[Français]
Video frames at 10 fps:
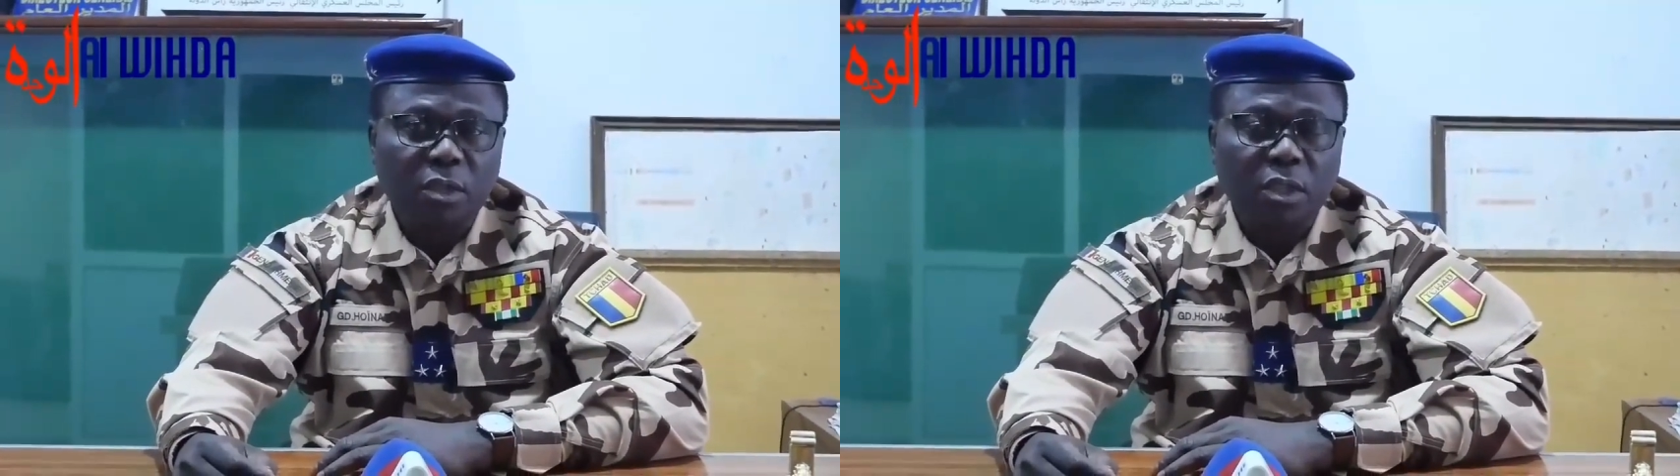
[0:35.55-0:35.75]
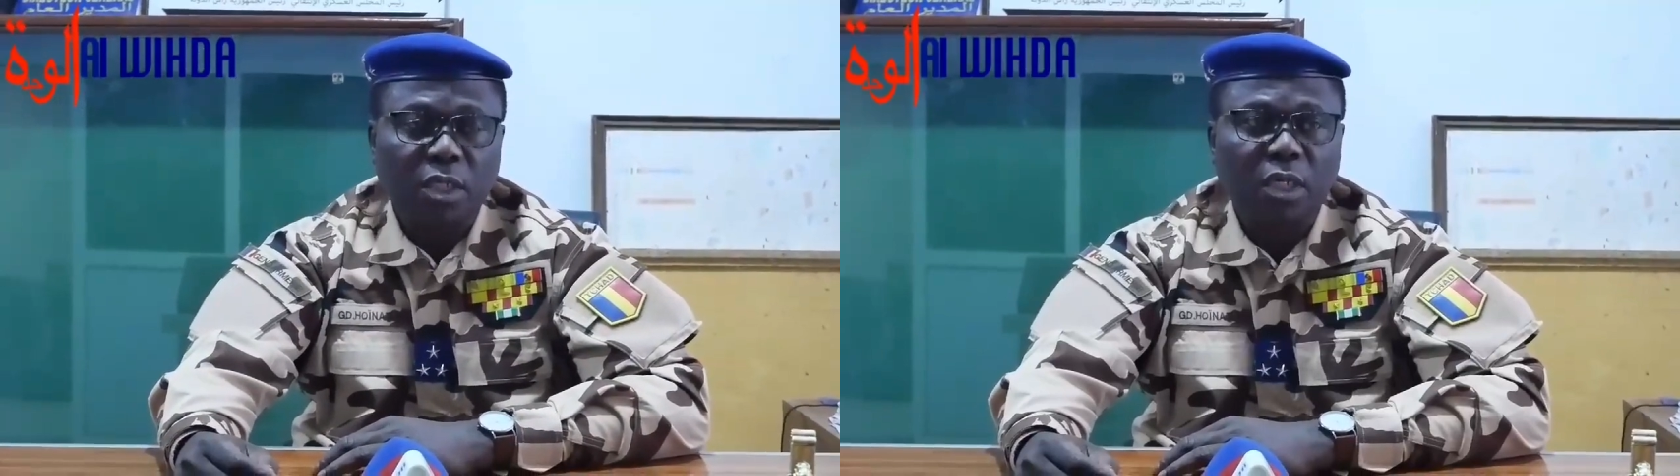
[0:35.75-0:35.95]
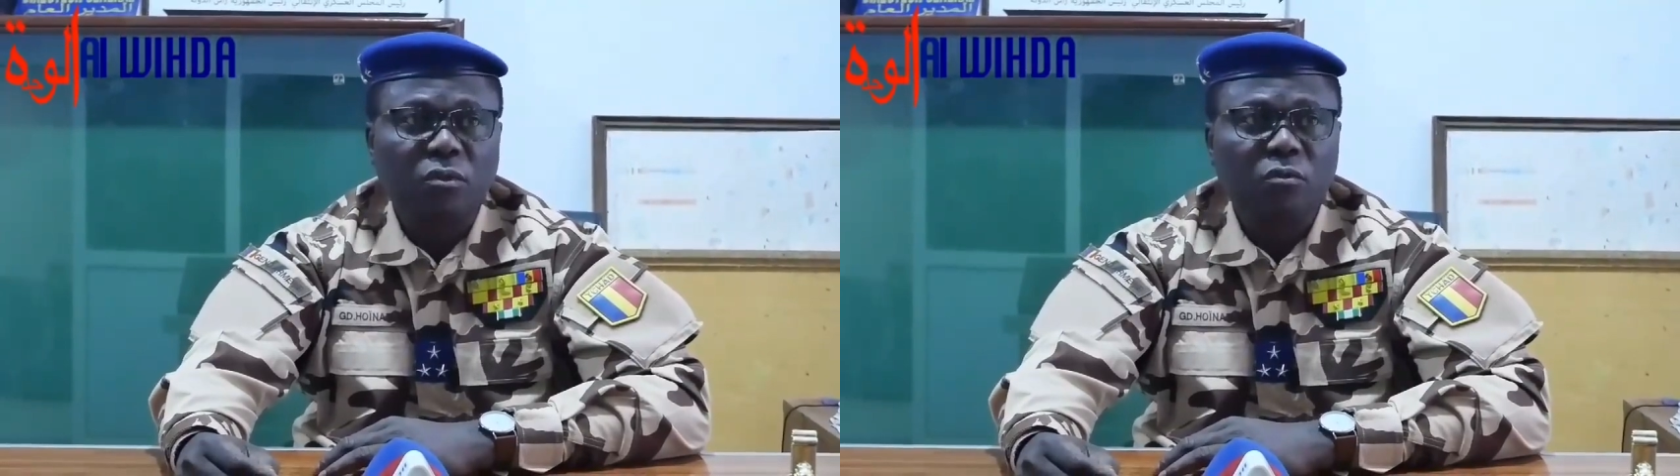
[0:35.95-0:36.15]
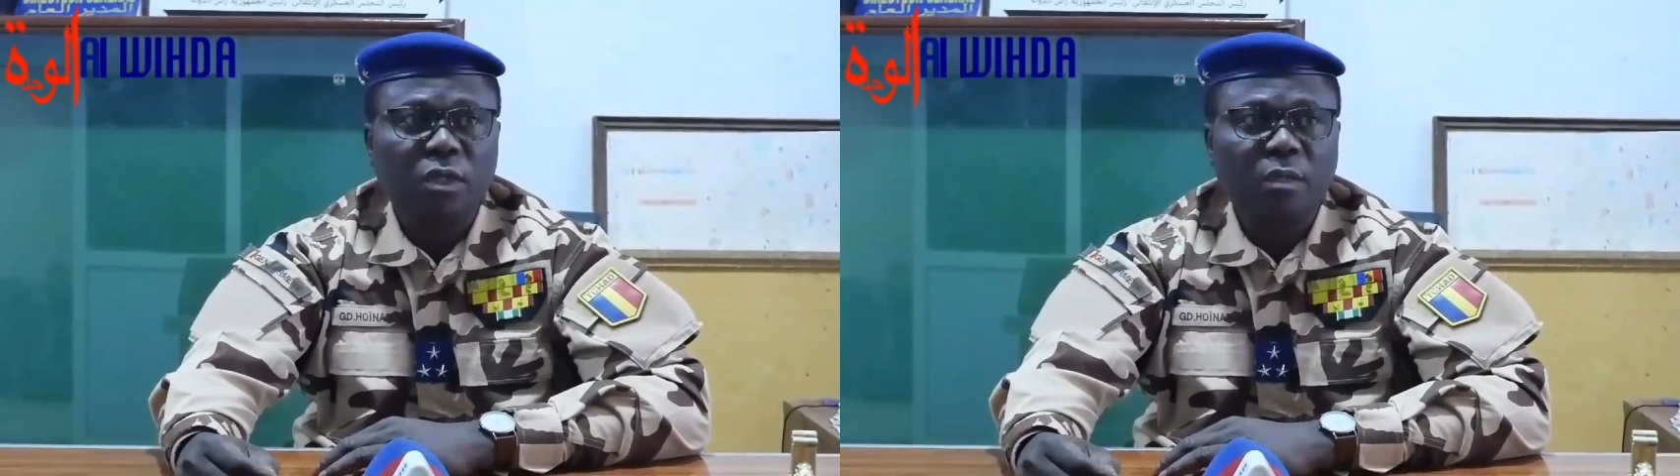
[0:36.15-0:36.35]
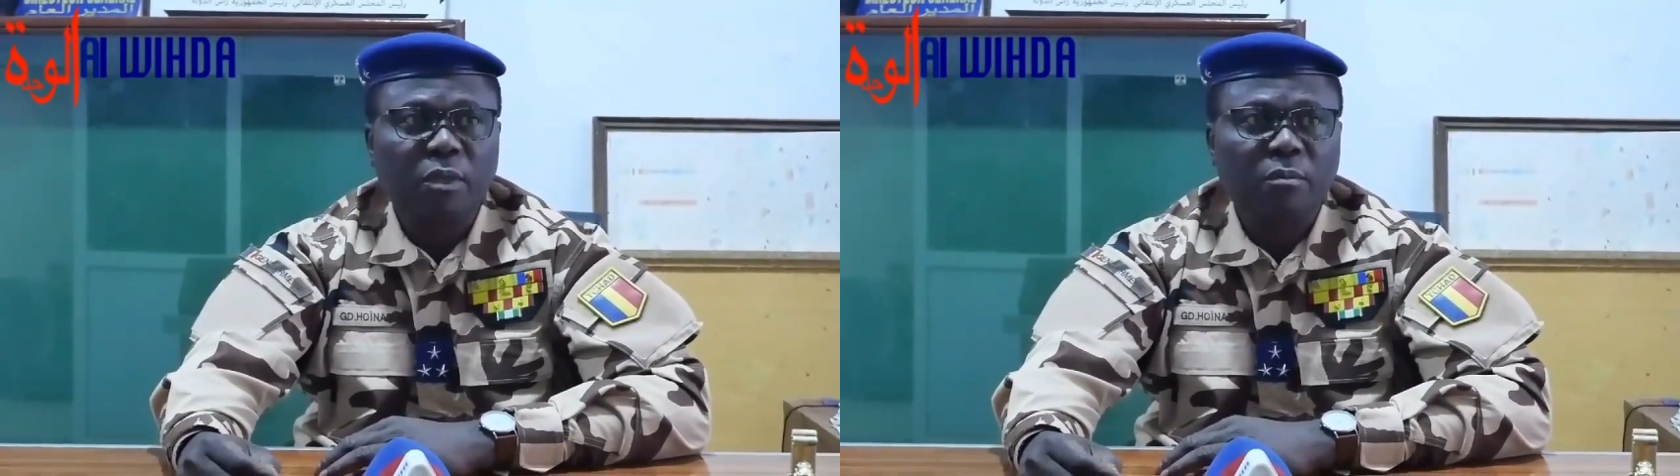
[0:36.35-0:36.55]
et à
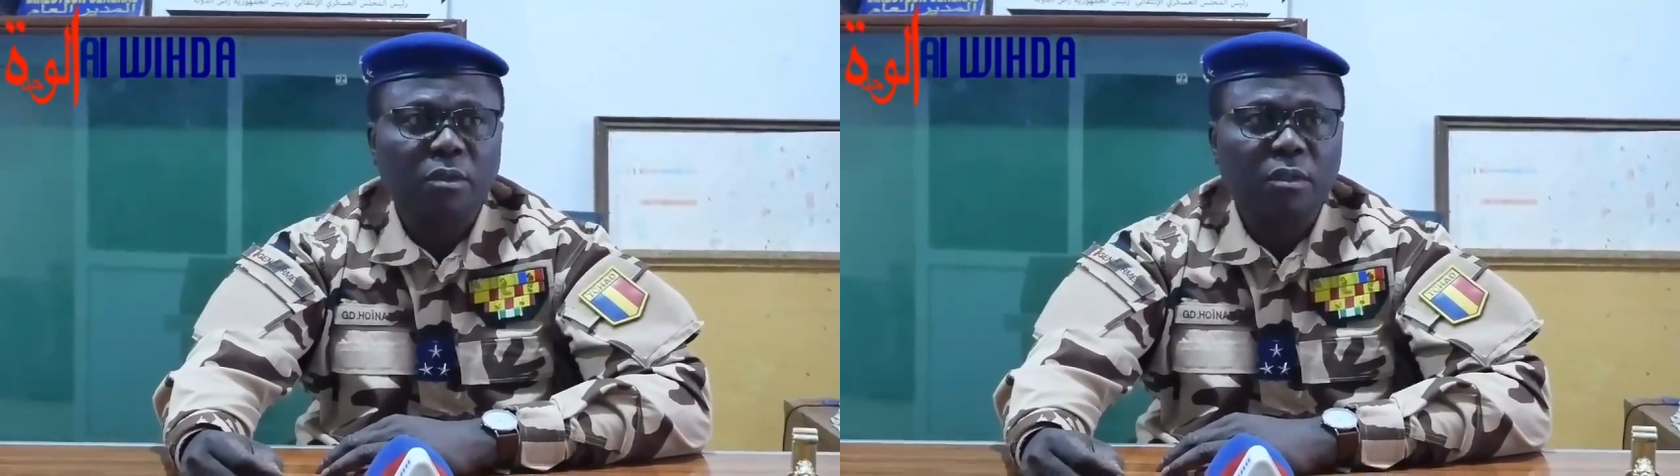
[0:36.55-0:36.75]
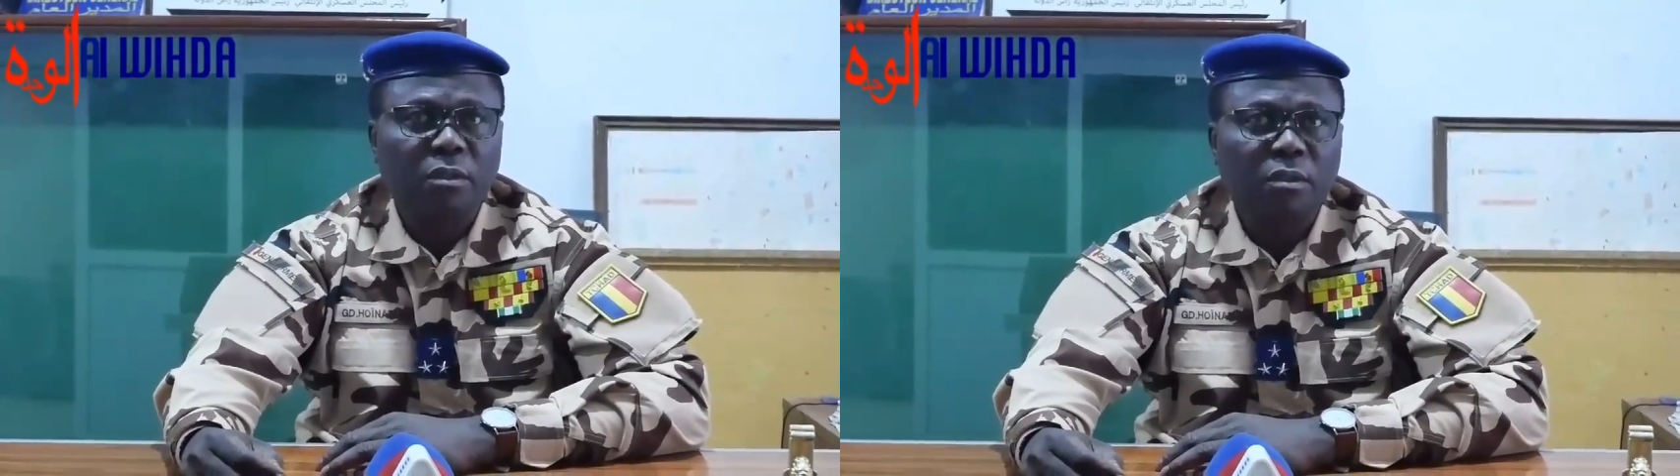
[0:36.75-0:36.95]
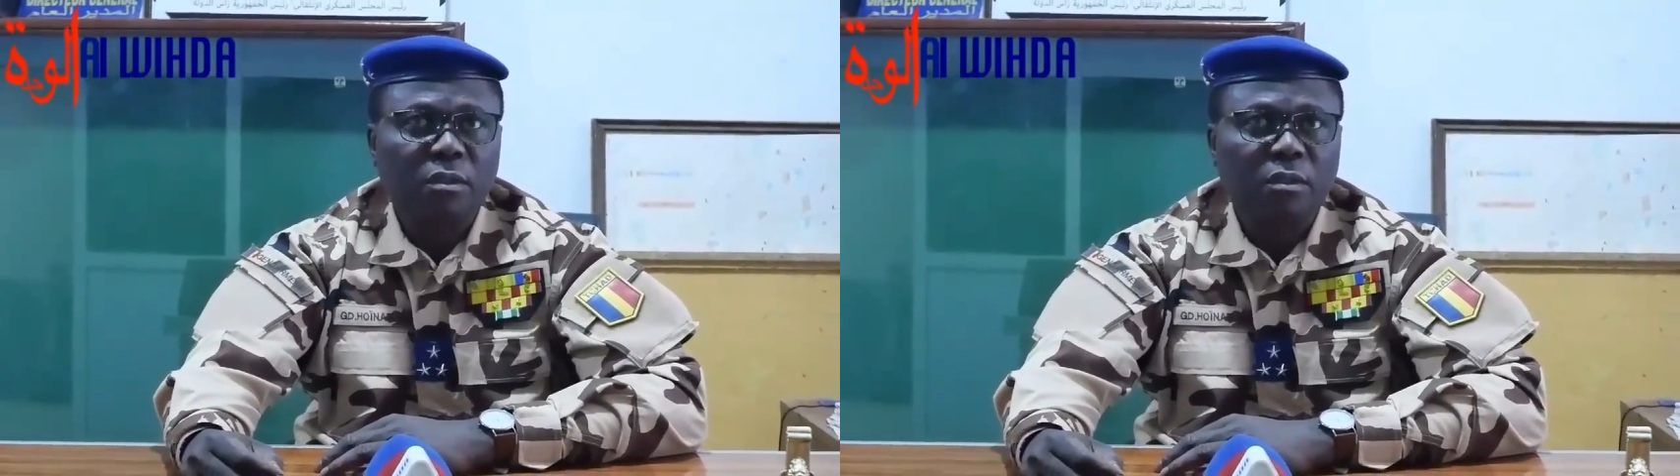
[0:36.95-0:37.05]
tous les membres